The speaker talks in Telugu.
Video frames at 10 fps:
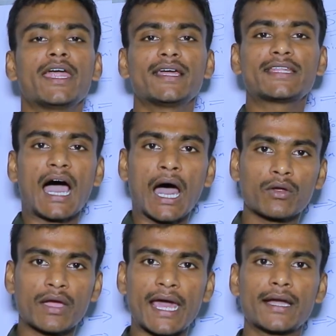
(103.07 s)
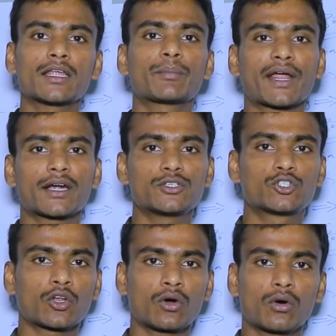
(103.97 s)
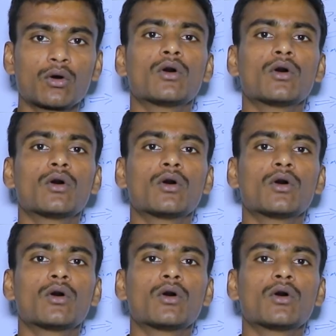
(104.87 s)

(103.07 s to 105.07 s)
ఏదైతే ఆరు గ్యారంటీలు ప్రకటించారో